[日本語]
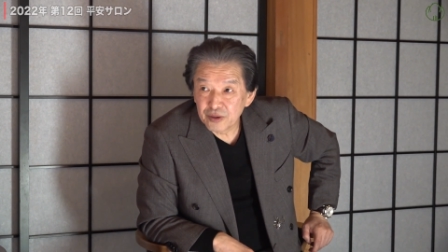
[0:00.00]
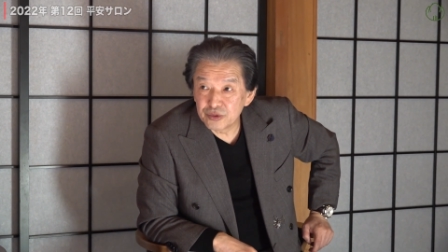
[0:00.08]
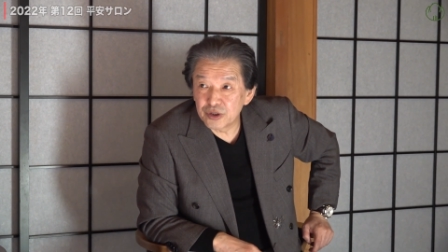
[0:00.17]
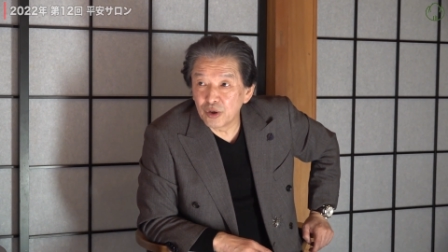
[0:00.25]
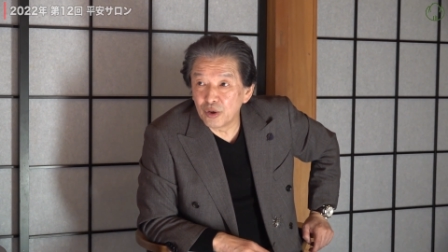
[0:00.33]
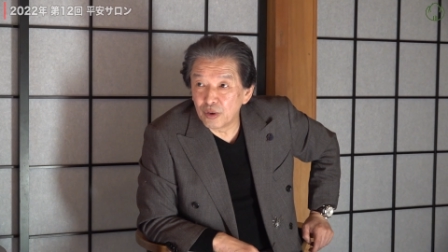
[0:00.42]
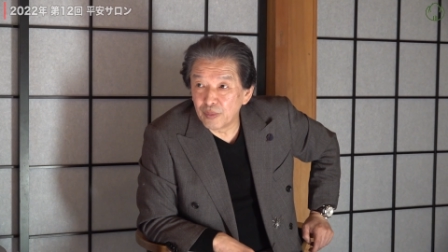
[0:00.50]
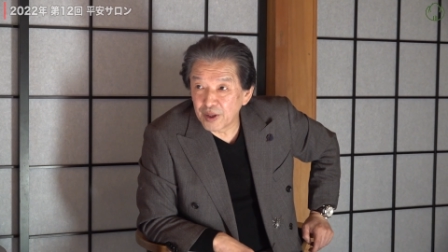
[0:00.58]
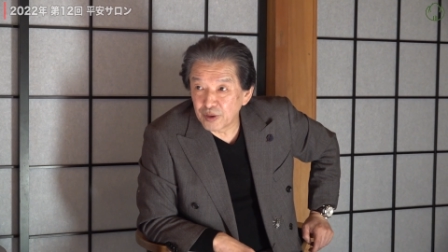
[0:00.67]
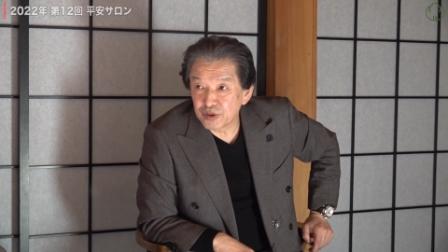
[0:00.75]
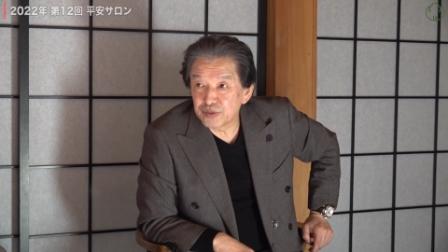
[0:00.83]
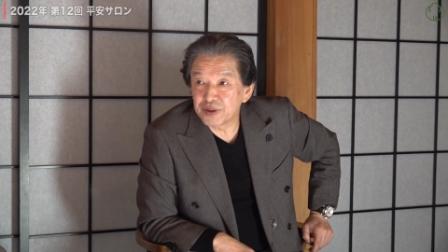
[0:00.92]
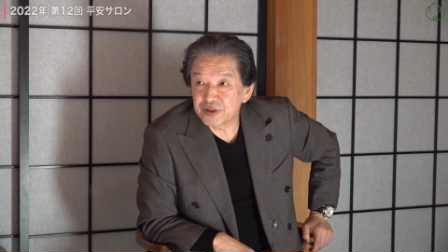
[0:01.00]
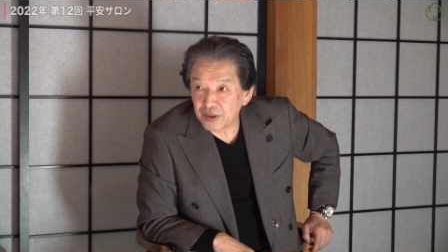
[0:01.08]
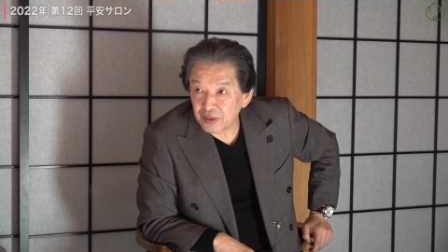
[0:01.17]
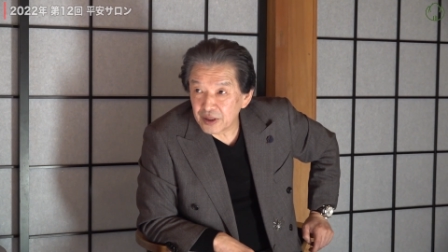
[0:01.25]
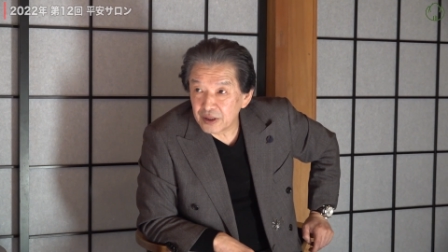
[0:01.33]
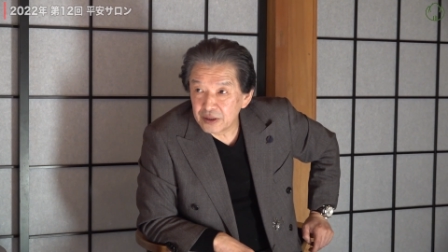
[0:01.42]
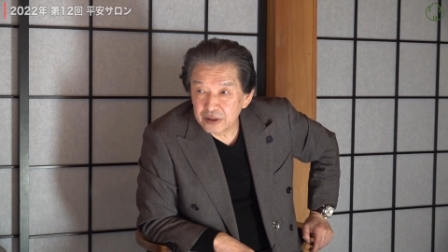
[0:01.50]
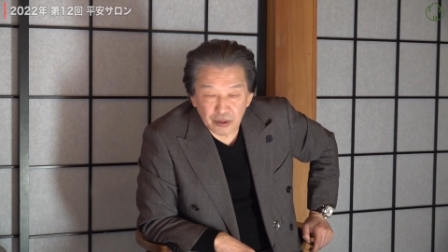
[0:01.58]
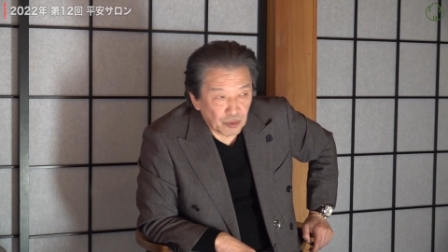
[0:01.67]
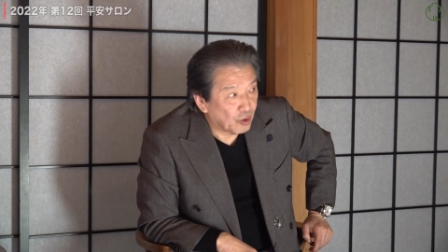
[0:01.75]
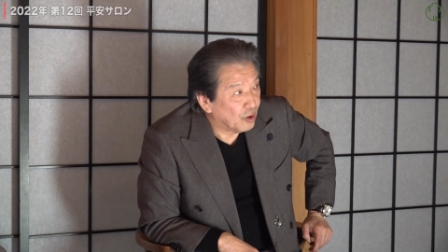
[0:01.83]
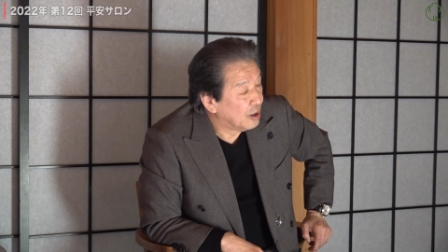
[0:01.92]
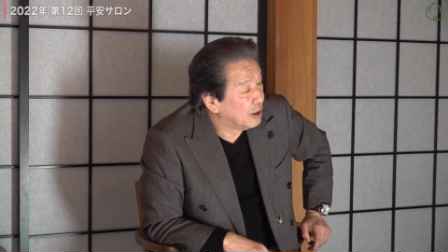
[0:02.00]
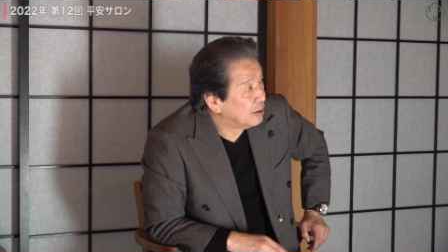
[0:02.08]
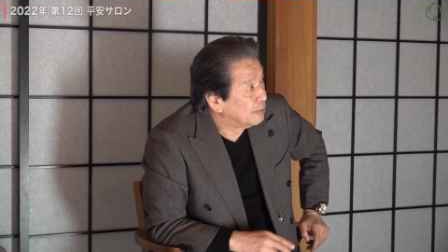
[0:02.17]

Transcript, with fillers: 浮世絵を勉強しました、ね、でも